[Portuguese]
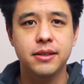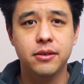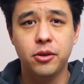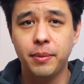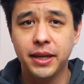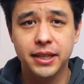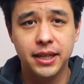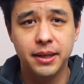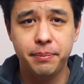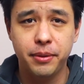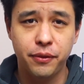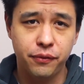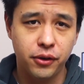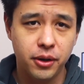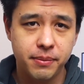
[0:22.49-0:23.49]
como é que tá a
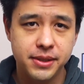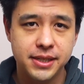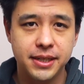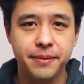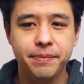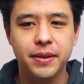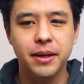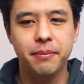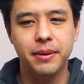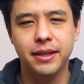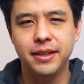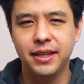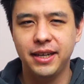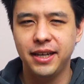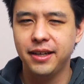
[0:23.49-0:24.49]
performance,
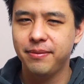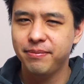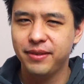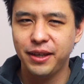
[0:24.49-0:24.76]
bateria,